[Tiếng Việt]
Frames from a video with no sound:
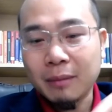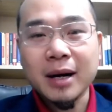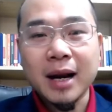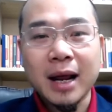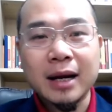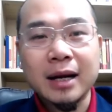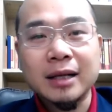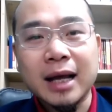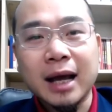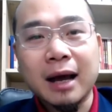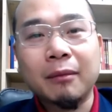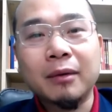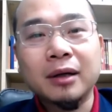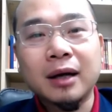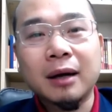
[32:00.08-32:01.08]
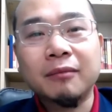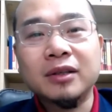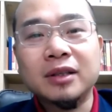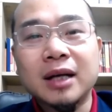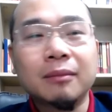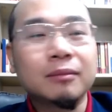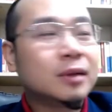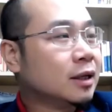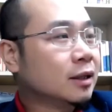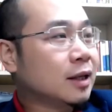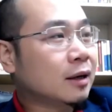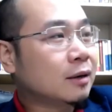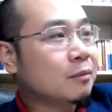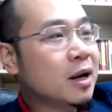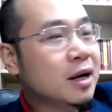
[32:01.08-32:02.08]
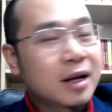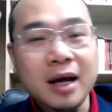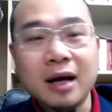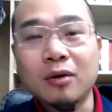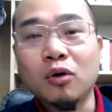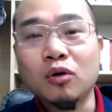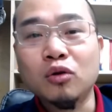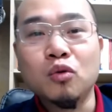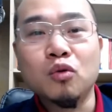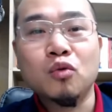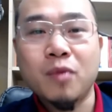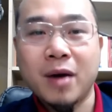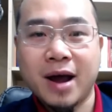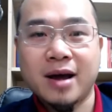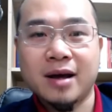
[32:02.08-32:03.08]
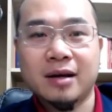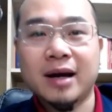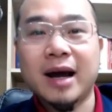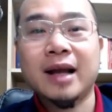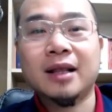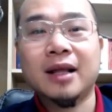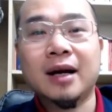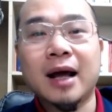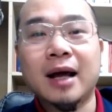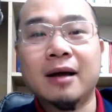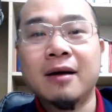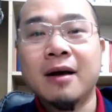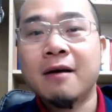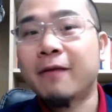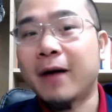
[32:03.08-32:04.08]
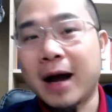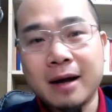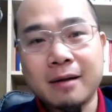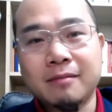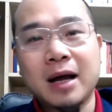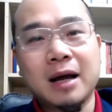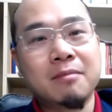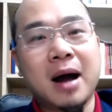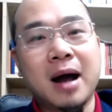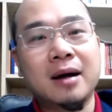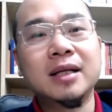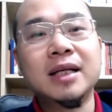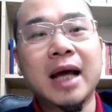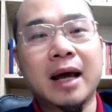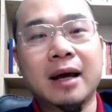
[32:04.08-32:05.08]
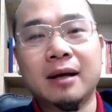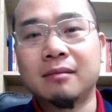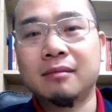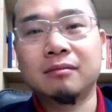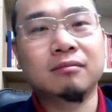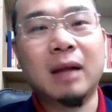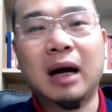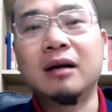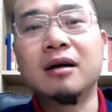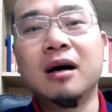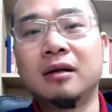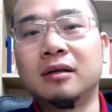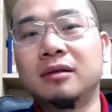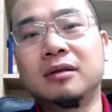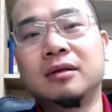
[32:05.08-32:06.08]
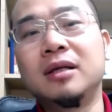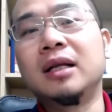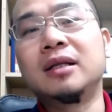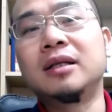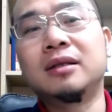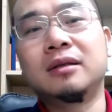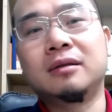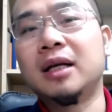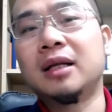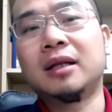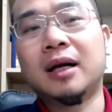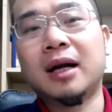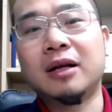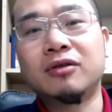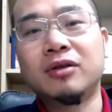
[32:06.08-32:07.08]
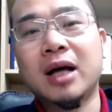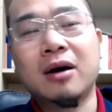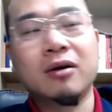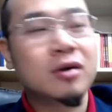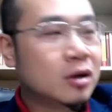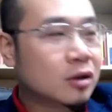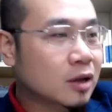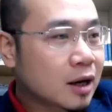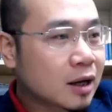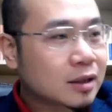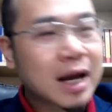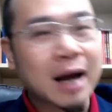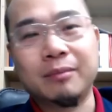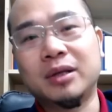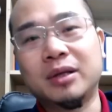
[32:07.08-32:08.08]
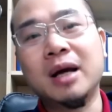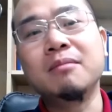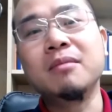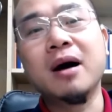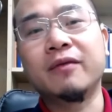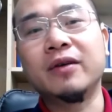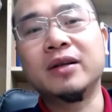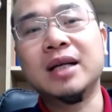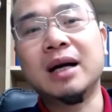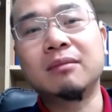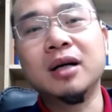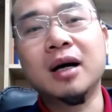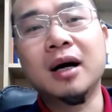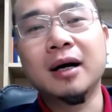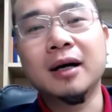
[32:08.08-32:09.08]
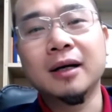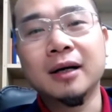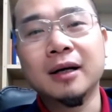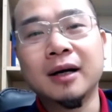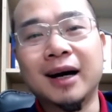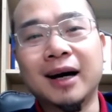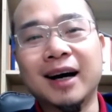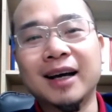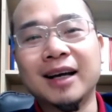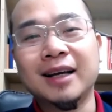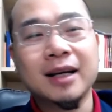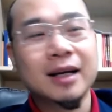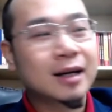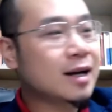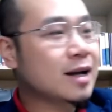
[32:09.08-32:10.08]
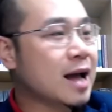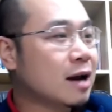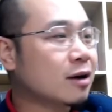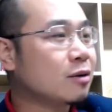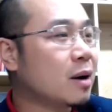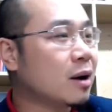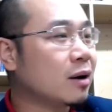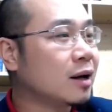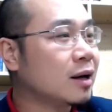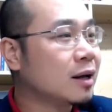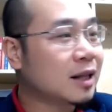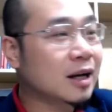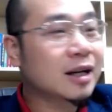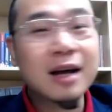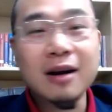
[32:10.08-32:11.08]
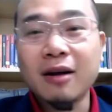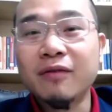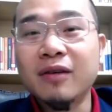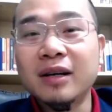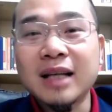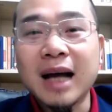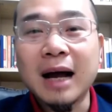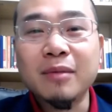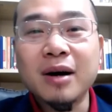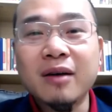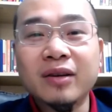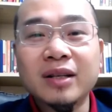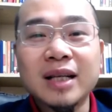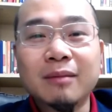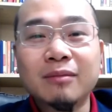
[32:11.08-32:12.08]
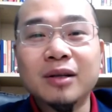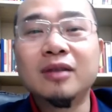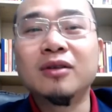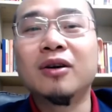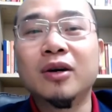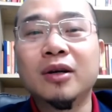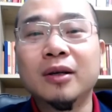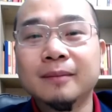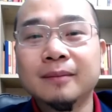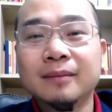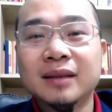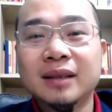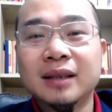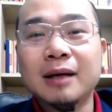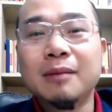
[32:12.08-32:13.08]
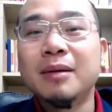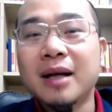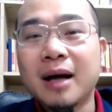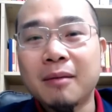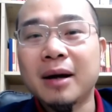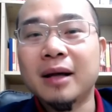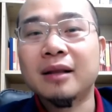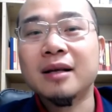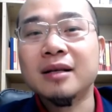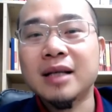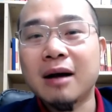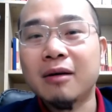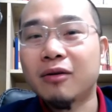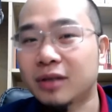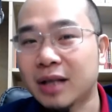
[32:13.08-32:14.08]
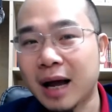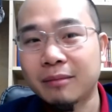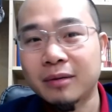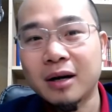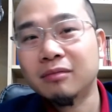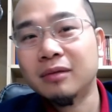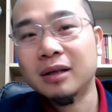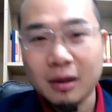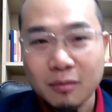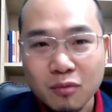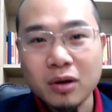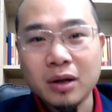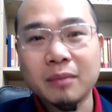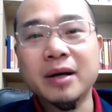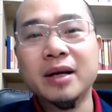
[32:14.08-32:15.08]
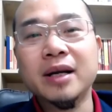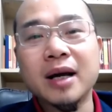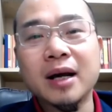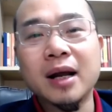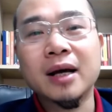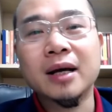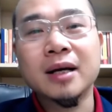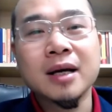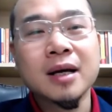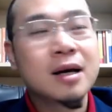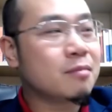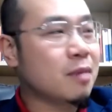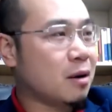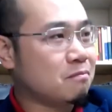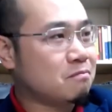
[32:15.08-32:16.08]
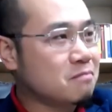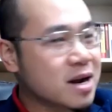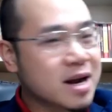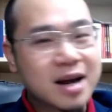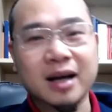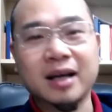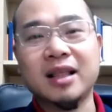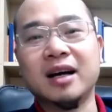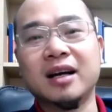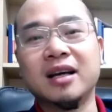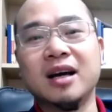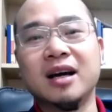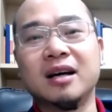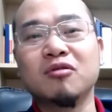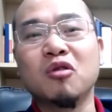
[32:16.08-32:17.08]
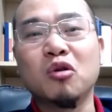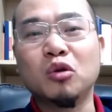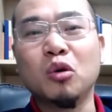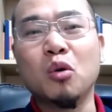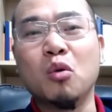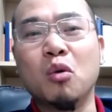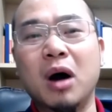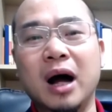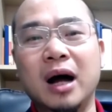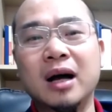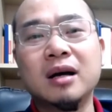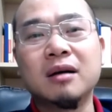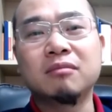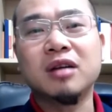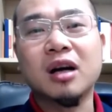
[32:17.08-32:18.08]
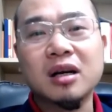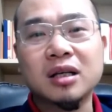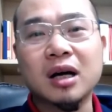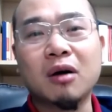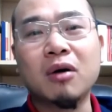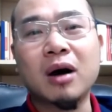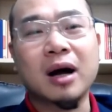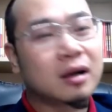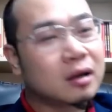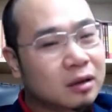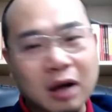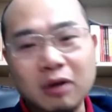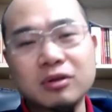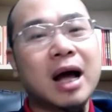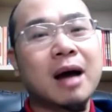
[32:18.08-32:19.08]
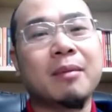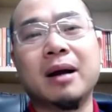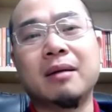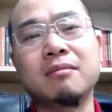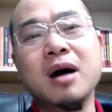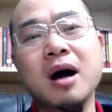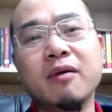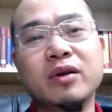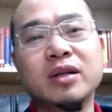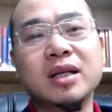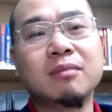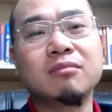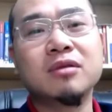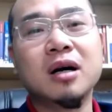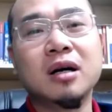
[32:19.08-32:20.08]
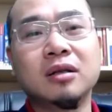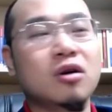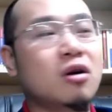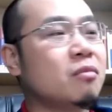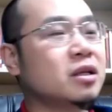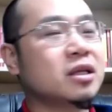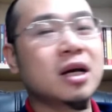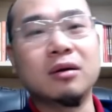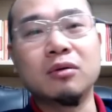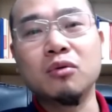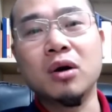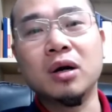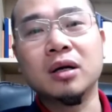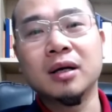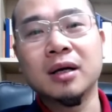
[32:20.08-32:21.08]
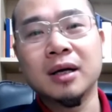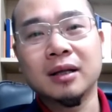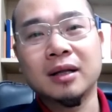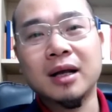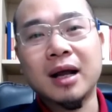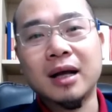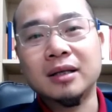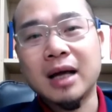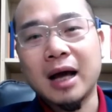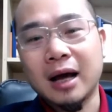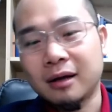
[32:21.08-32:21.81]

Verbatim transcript: này lại rẻ hơn năm phần trăm, thằng bên kia đối thủ mẹ ghét thằng này, phải mẹ bán rẻ bằng được, giết chết thằng này cho tao. Thế lại giảm thêm mười phần trăm nữa. Đấy. Khách hàng nó bảo là thằng kia lại vừa giảm mười phần trăm nữa rồi, thì bây giờ mày tính sao, có giảm không để tao mua thằng bên kia đây. Bảo mẹ cái thằng kia đối thủ à, chơi xấu à, tao giảm hẳn mười phần trăm nữa cho mày chết luôn. Thế là gì ạ?